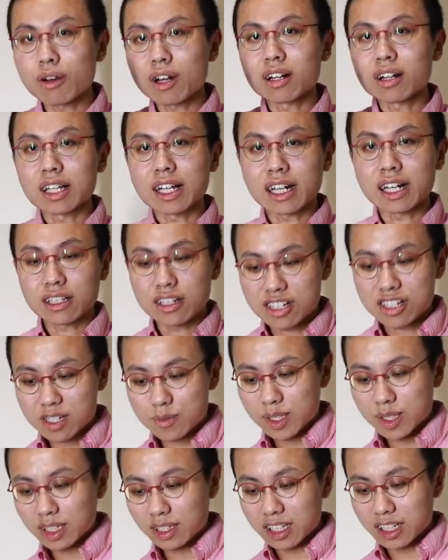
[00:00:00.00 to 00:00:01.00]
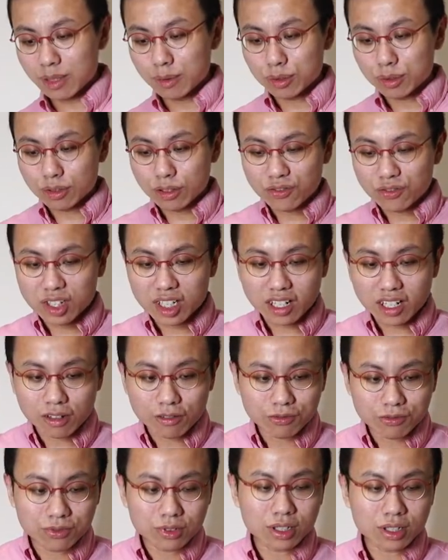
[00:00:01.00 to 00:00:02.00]
观上来看呢，智米这个产品做的非常
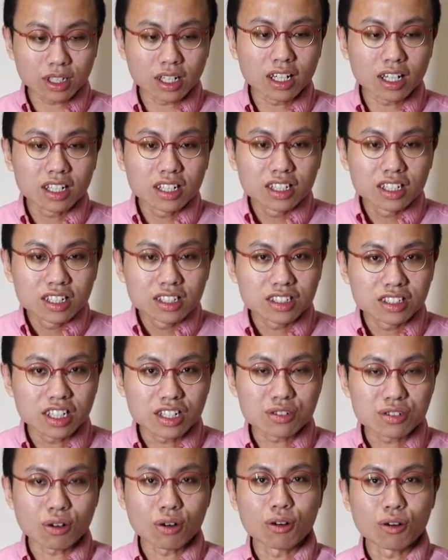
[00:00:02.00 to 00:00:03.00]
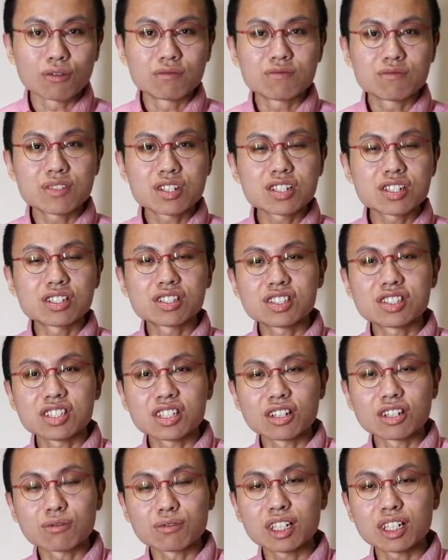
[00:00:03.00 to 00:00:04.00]
符合那种日系
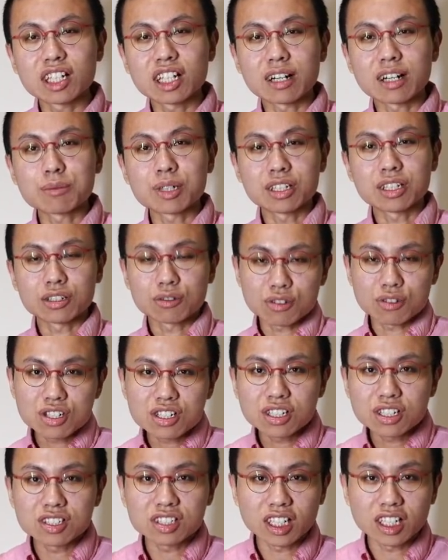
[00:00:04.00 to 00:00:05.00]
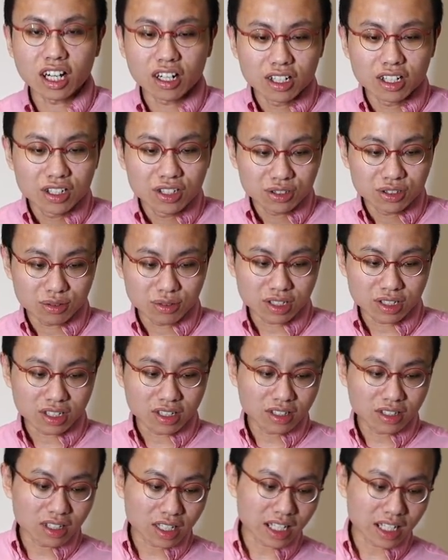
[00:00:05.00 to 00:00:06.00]
的无印良品那种设计啊，就是
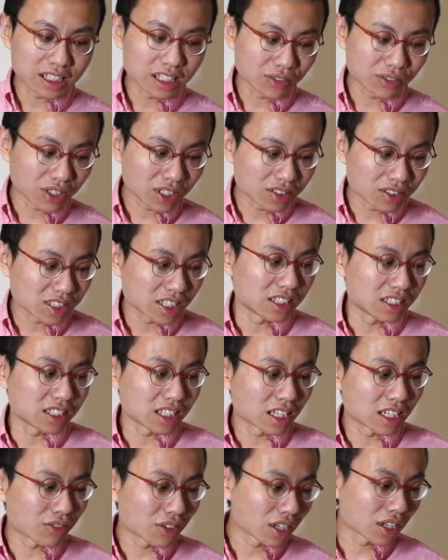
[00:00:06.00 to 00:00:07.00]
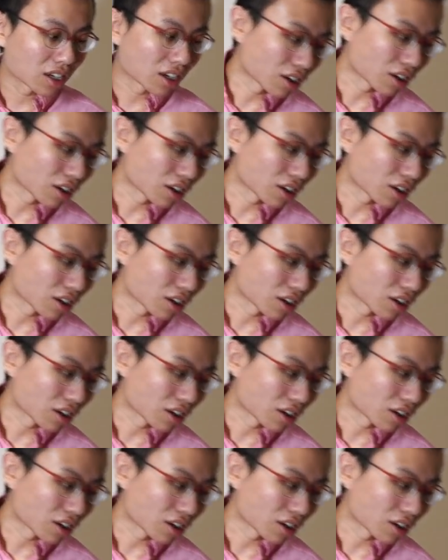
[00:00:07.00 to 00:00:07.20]
整个看起来非常简洁，也非常